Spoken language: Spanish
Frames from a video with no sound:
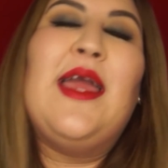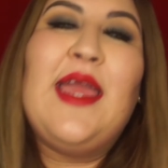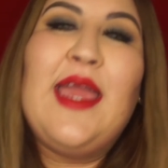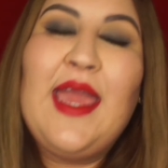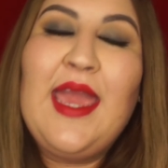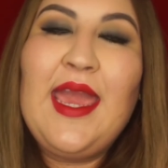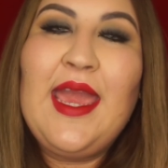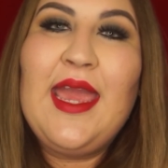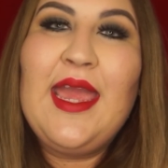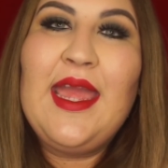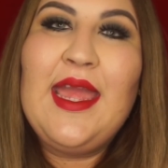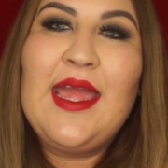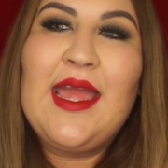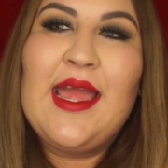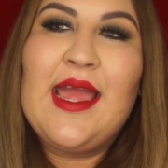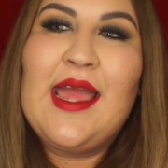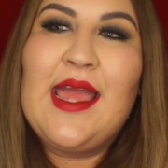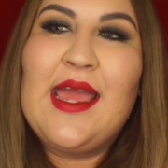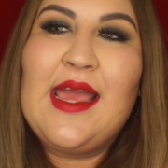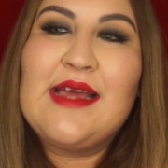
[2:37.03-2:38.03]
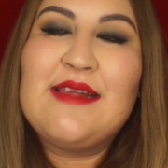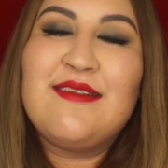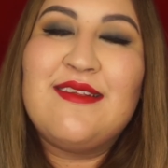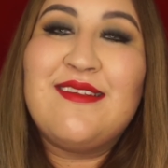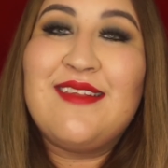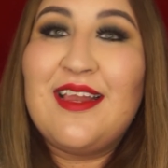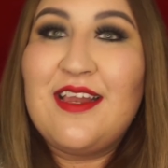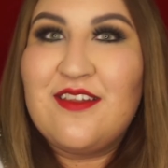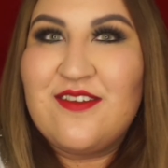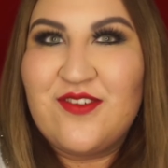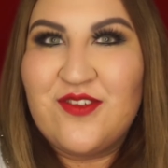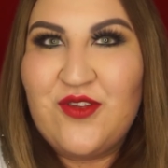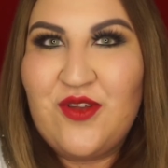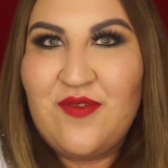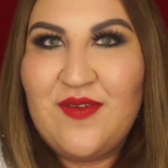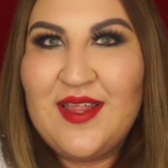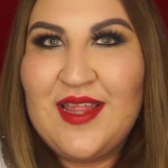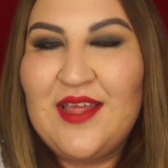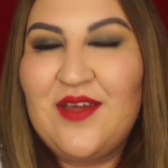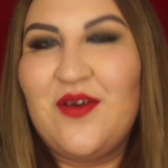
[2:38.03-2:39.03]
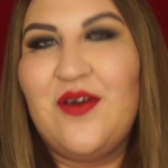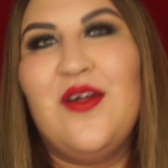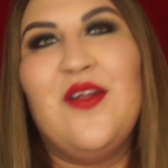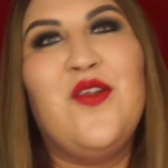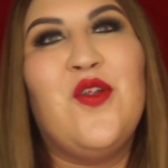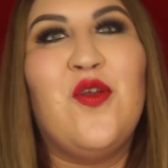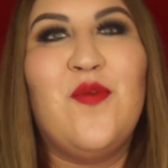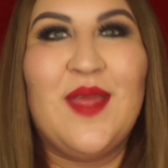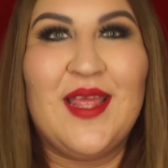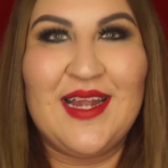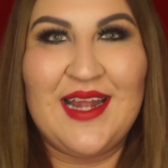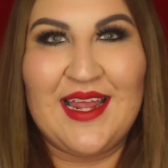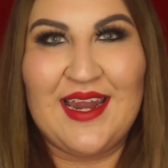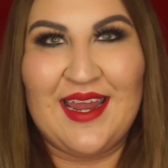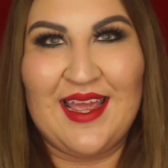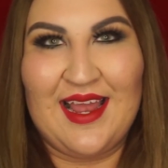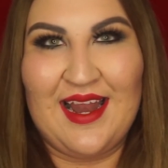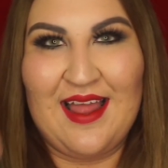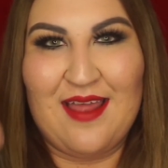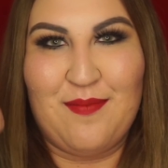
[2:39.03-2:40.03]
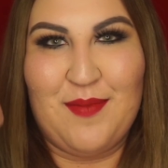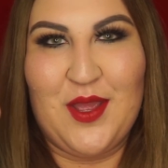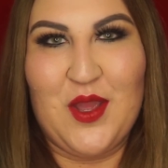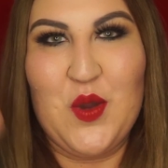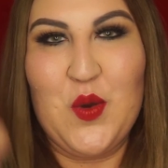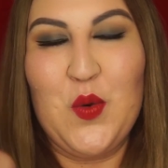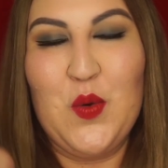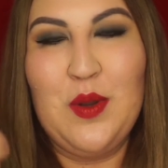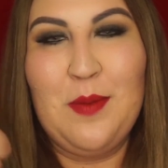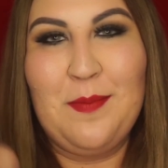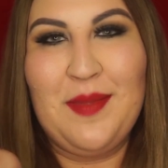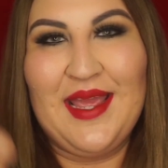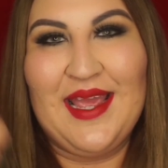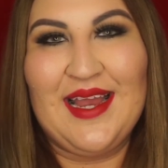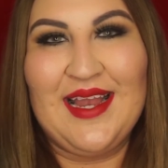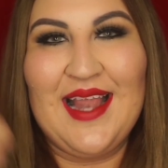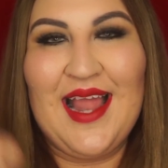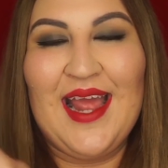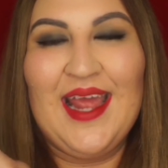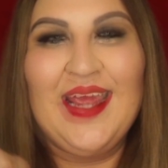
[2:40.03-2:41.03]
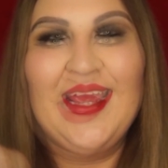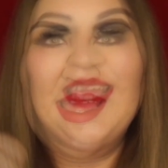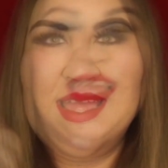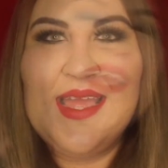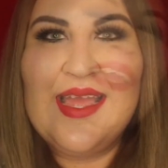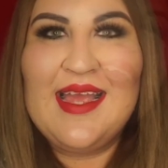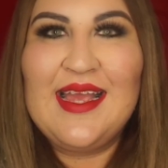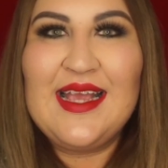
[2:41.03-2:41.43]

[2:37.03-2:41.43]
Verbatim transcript: Y este si les gustó el video, no olviden de regalarme un big like.